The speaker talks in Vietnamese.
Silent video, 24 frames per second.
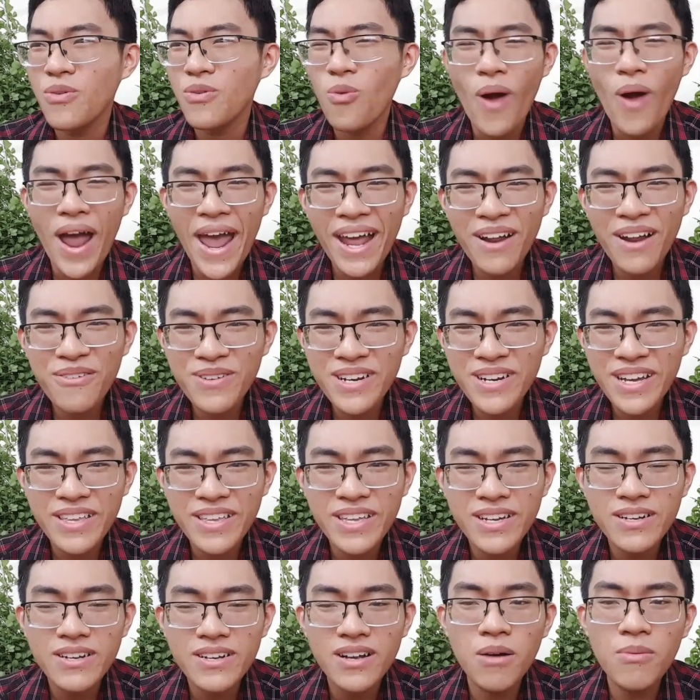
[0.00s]
quá, nữa kiểu
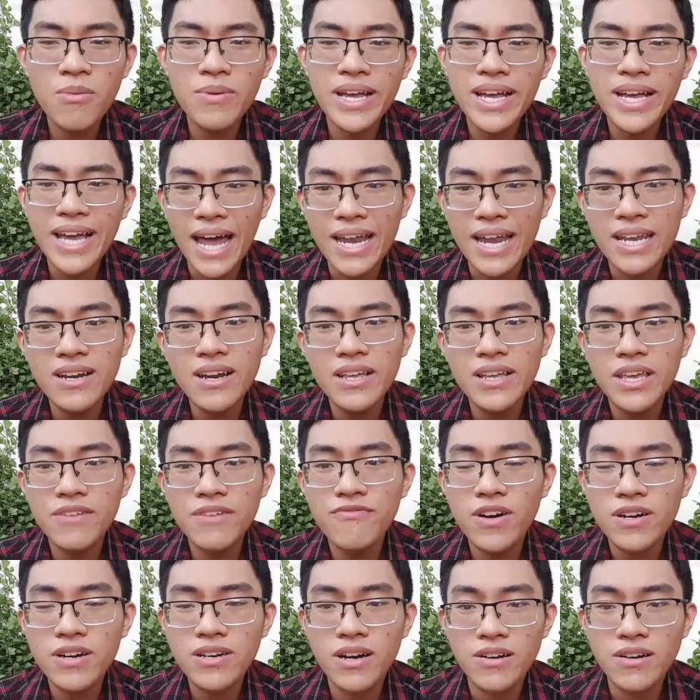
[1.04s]
như có một cái cảnh là nhân
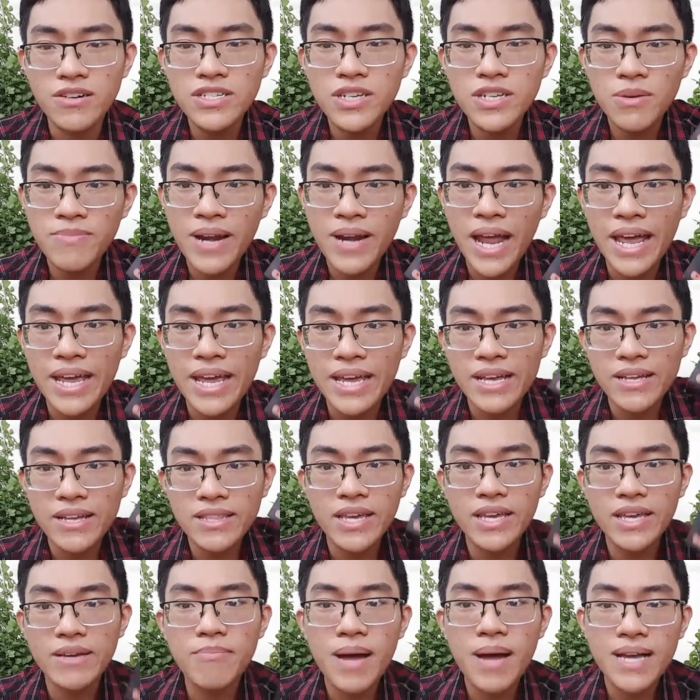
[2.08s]
vật nữ trong này
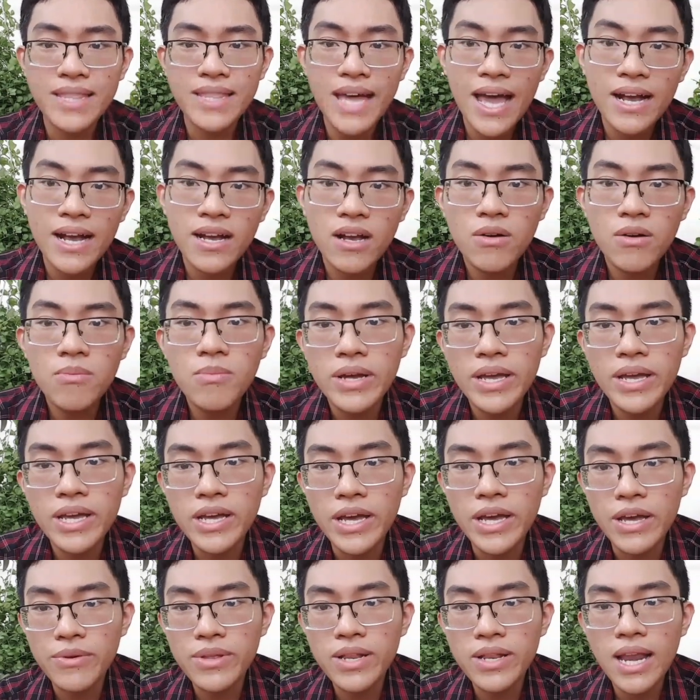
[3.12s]
thì bà ta có một cái
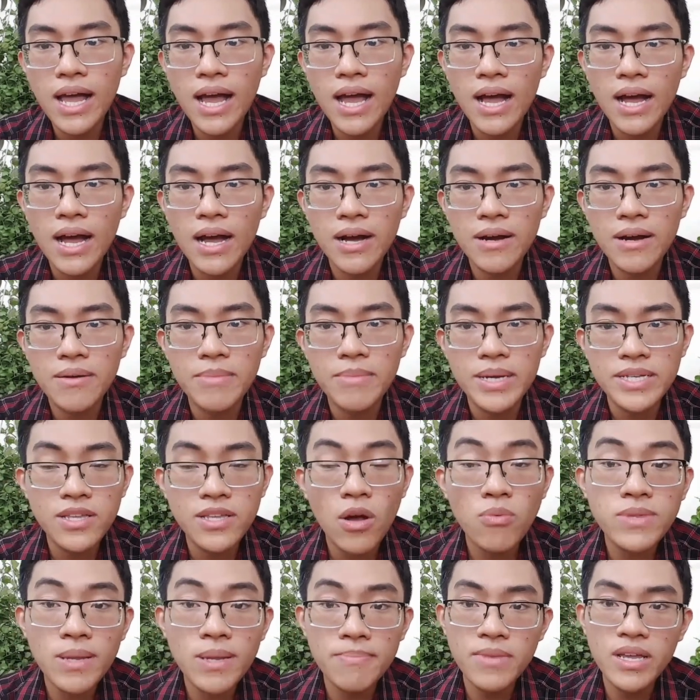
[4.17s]
kiểu như là bị
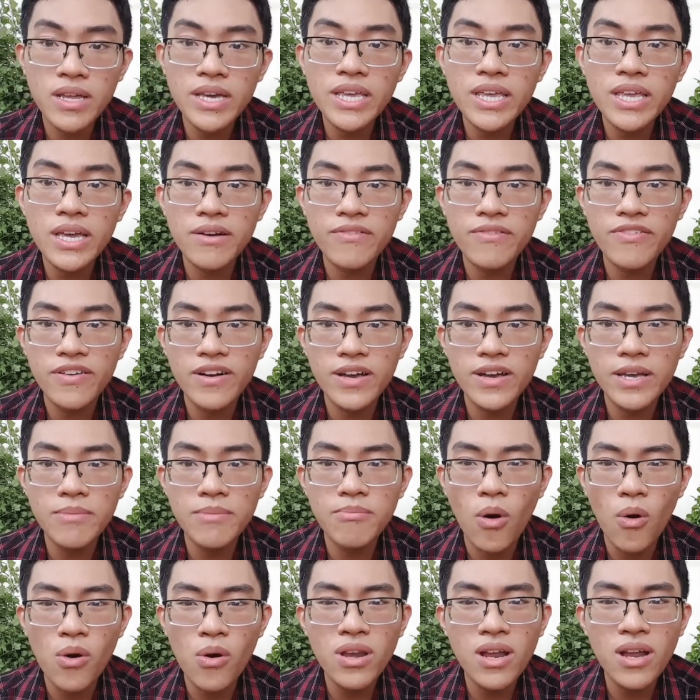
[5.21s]
sốc tâm lý giờ khi
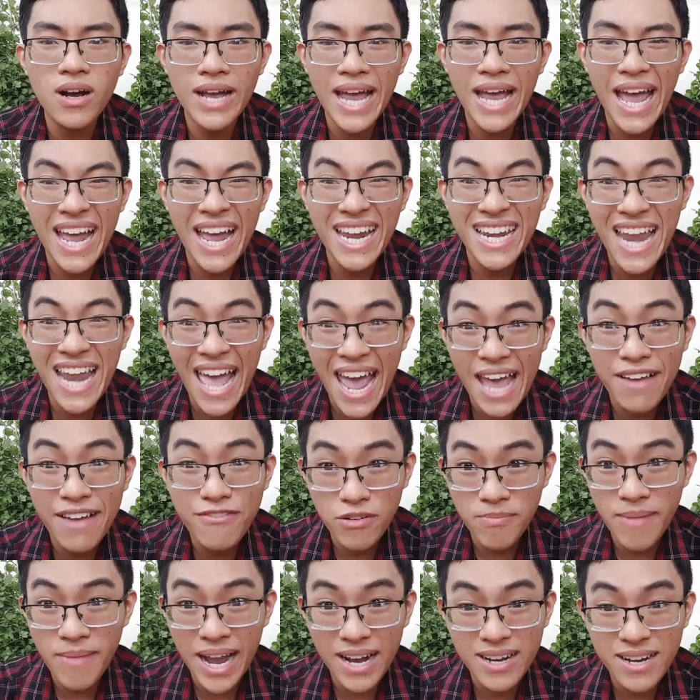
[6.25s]
mỗi lần ai la
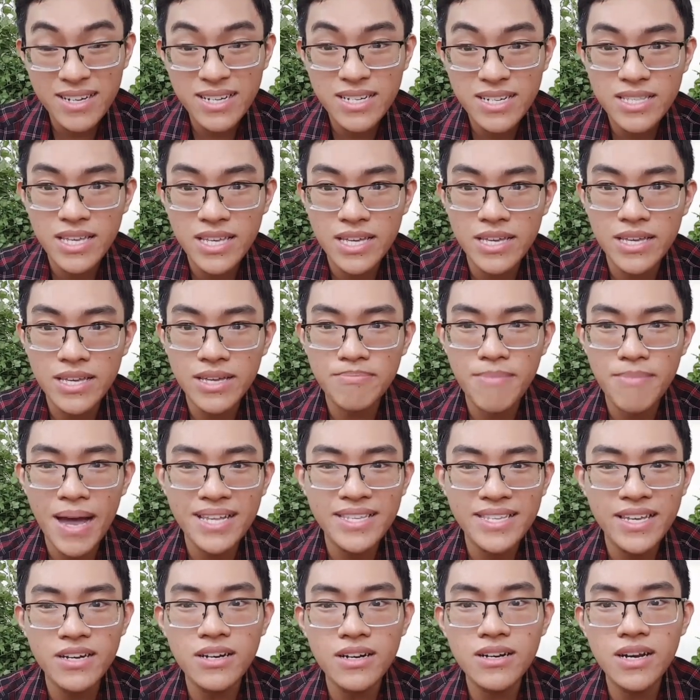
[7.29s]
vào mặt ấy, thì bà
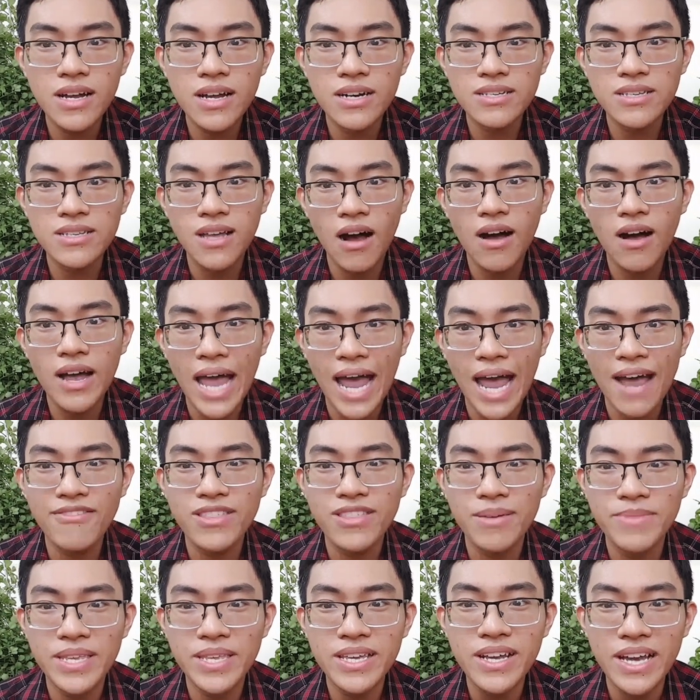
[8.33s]
sẽ rất là sợ hãi và
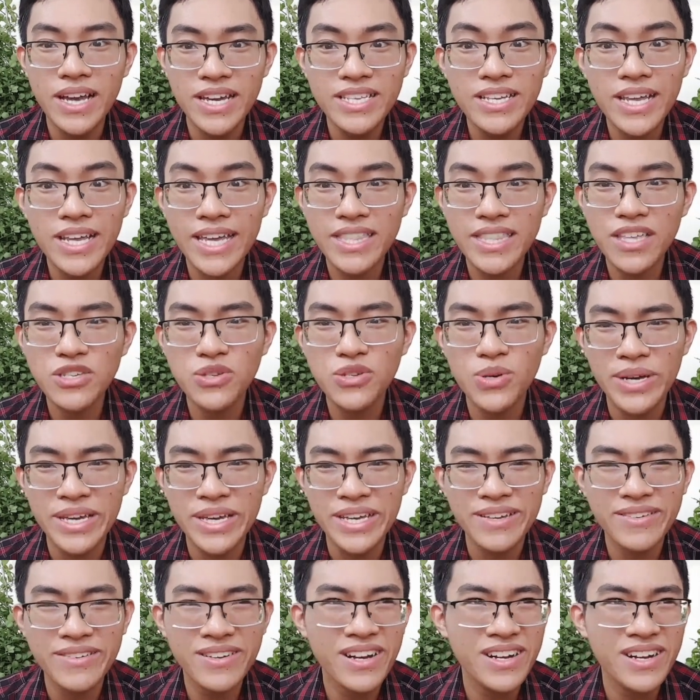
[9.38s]
thậm chí nghĩ nghe tới
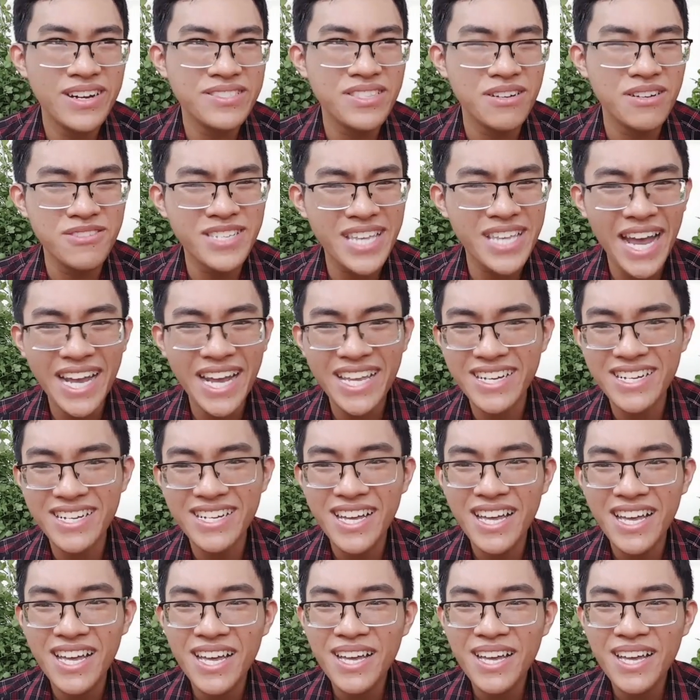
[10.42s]
chuyện ờ, tự sát vậy